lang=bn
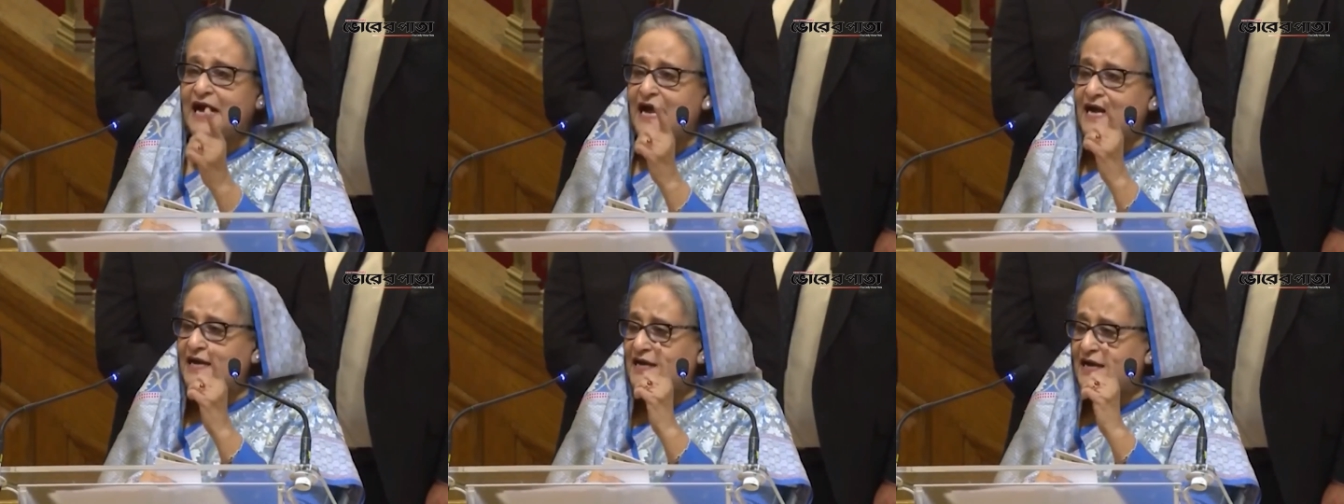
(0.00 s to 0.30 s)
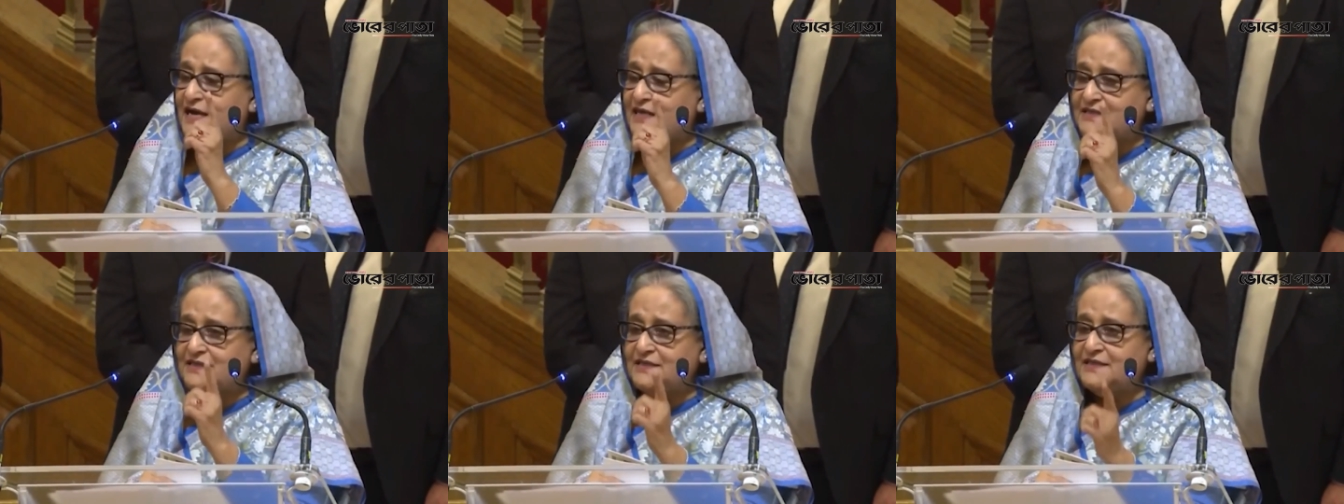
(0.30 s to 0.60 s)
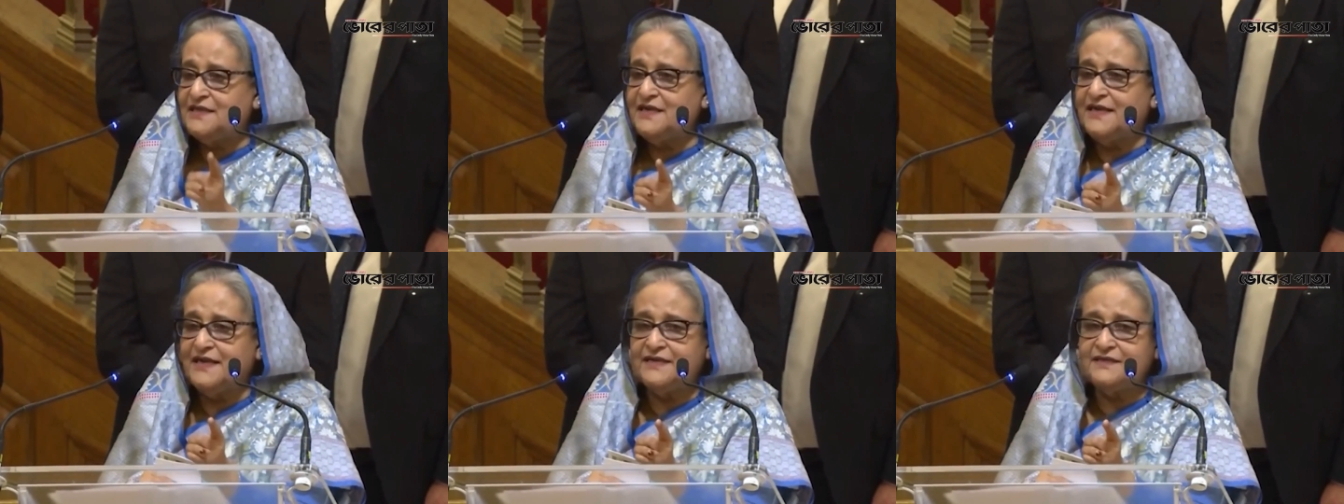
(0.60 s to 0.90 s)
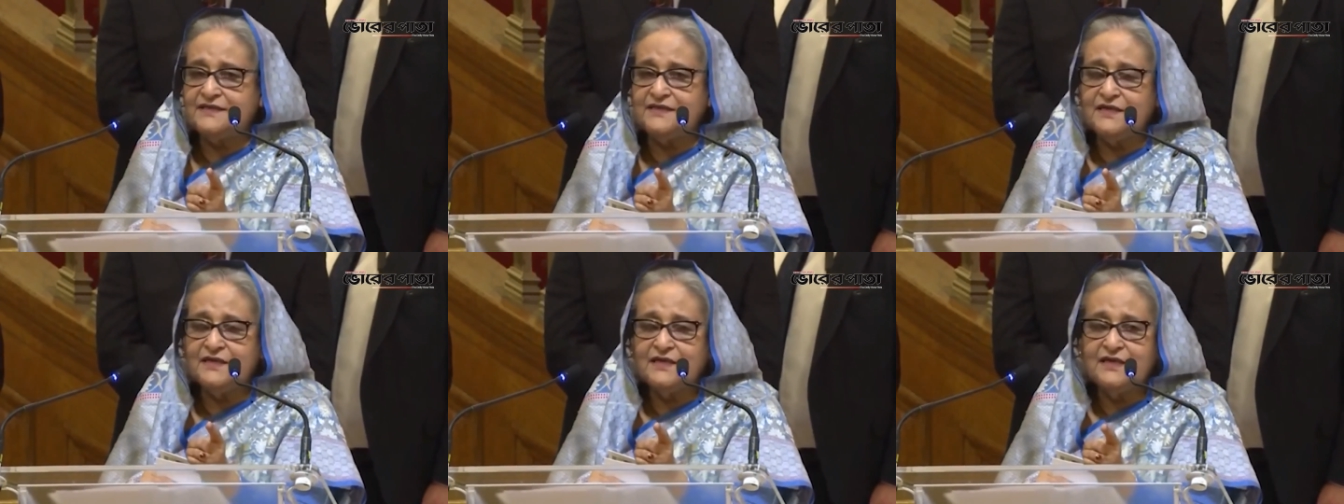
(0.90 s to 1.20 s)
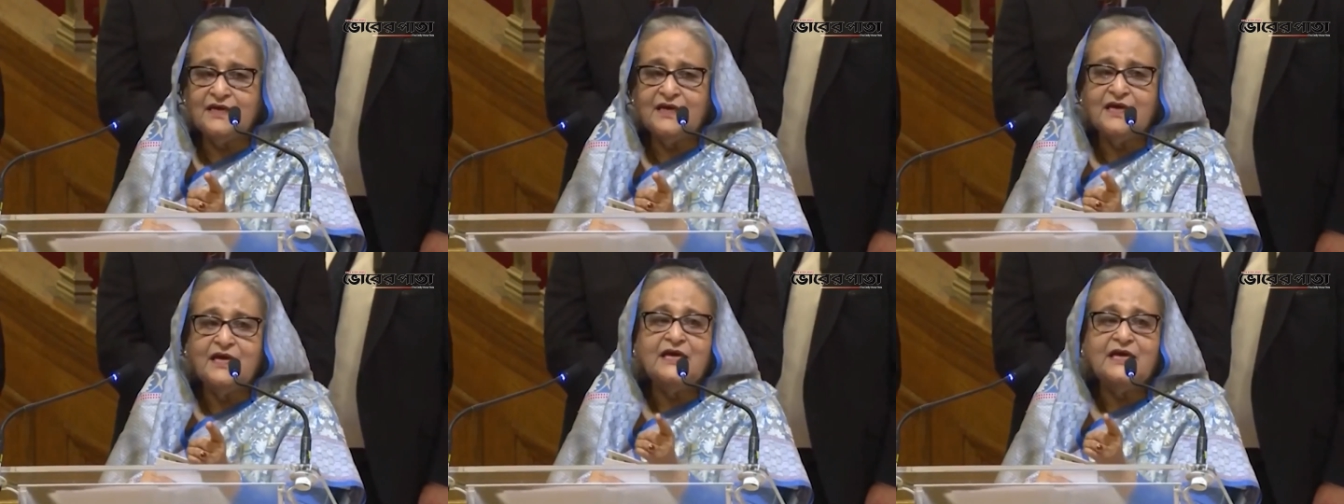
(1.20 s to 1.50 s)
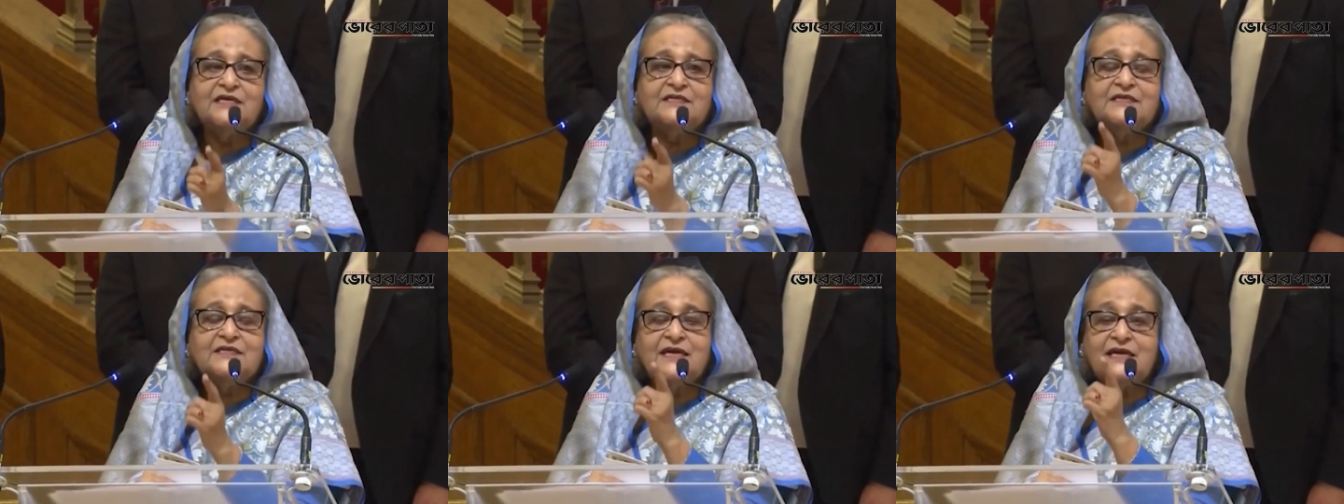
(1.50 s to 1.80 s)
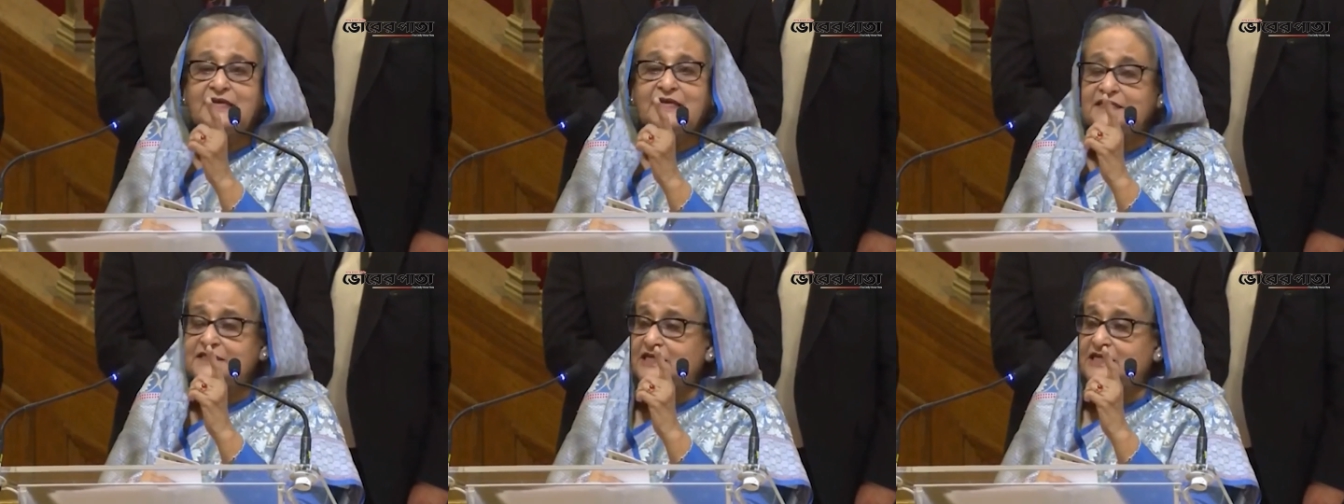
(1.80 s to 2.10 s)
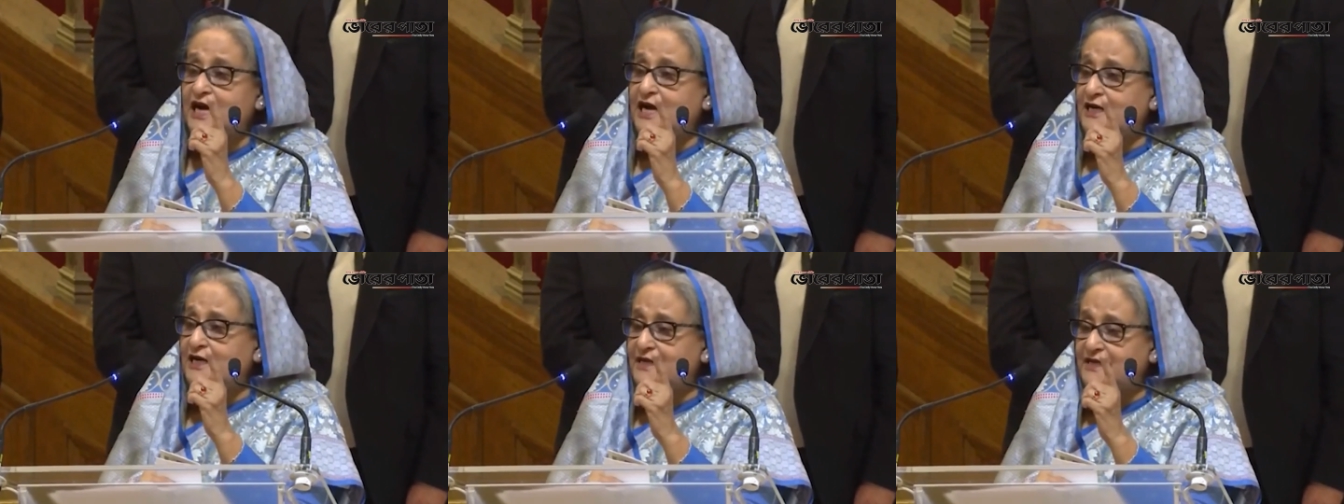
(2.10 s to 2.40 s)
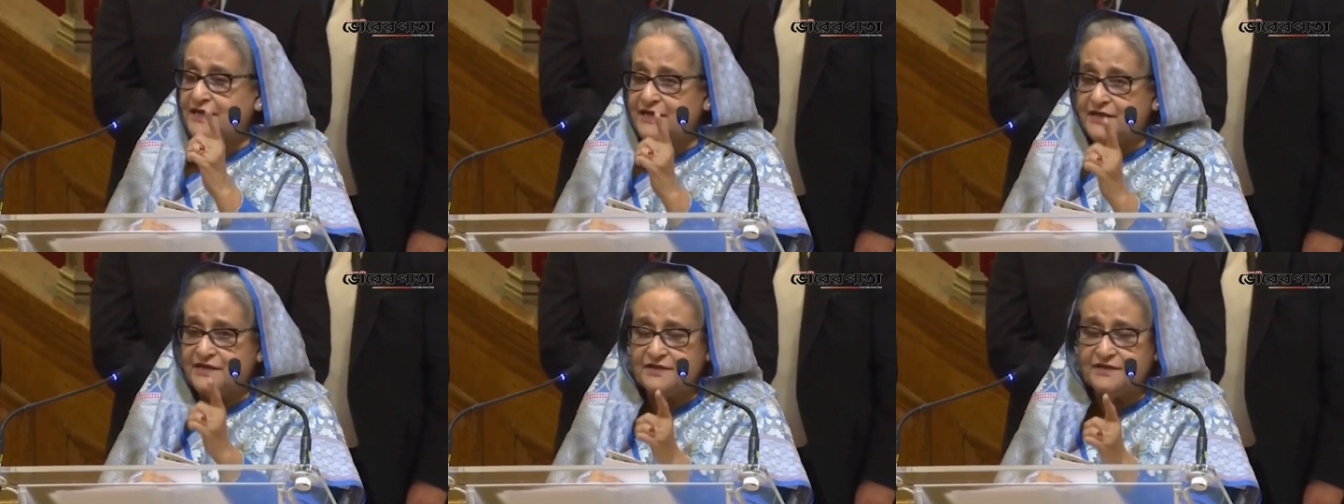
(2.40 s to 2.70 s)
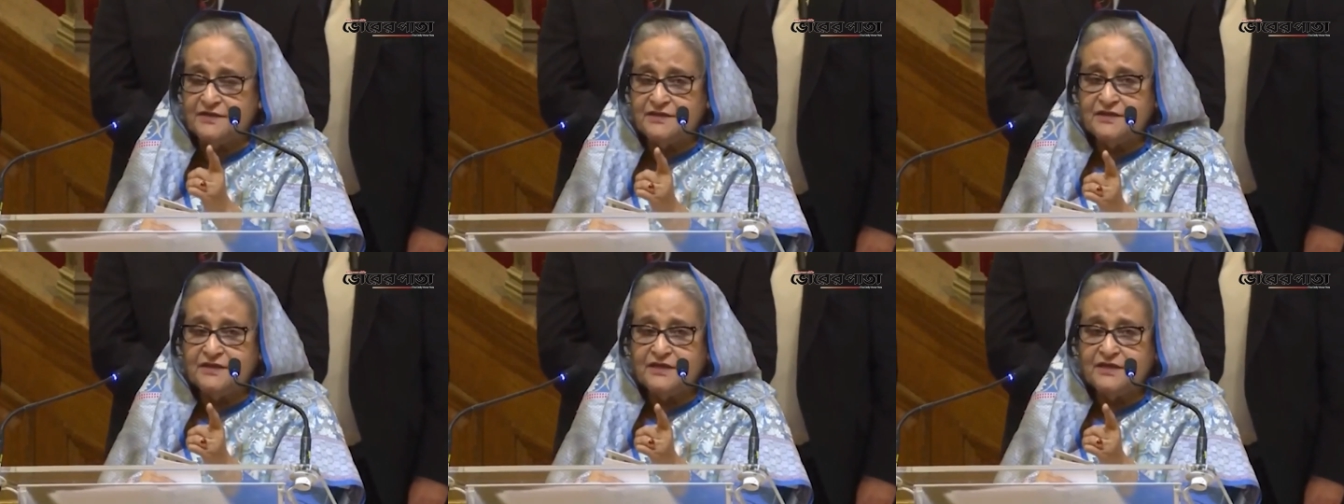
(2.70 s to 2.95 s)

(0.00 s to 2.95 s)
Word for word: ঢাকা সিলেট সেখানে চার লেন